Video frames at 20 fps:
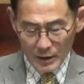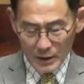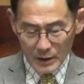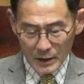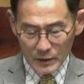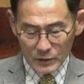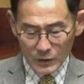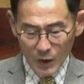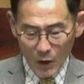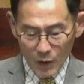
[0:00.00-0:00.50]

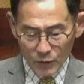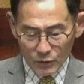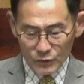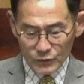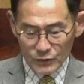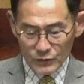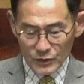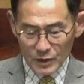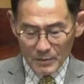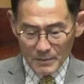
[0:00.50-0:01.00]
더욱
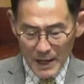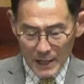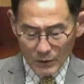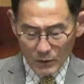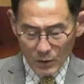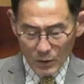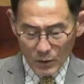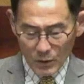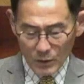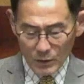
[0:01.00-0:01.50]

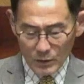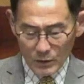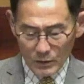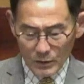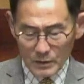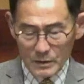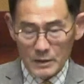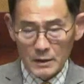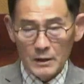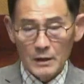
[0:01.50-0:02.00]
유념하고
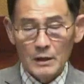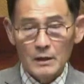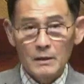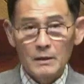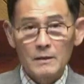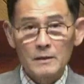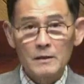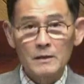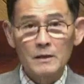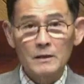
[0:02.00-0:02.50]

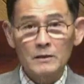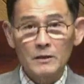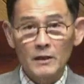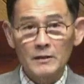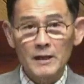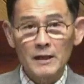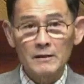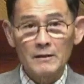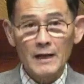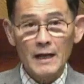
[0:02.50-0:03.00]
흘러
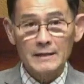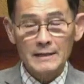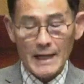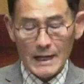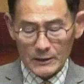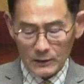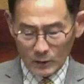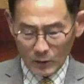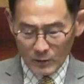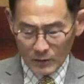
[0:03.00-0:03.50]
떠내려가지
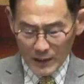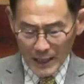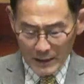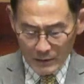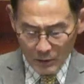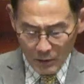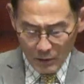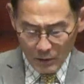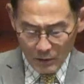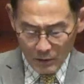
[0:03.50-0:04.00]
않도록
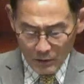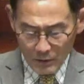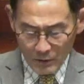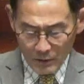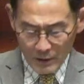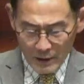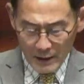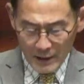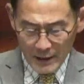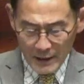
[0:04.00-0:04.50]

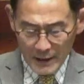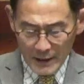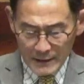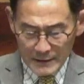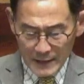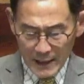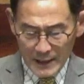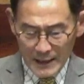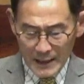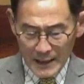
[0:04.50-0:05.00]
하고
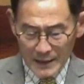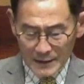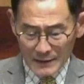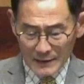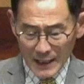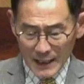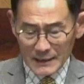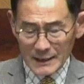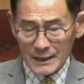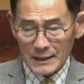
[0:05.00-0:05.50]
살아계신
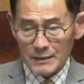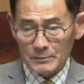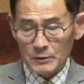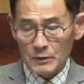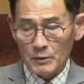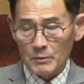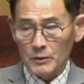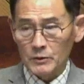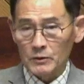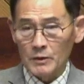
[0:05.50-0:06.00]

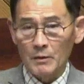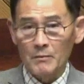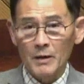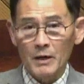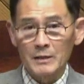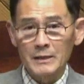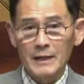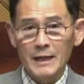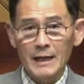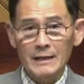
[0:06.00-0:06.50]
하나님으로부터 멀리
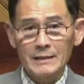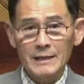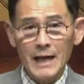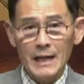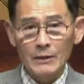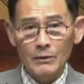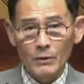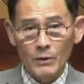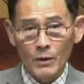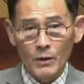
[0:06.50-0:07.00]
가지
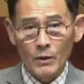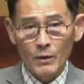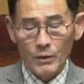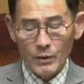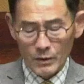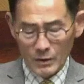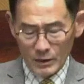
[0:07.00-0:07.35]
않고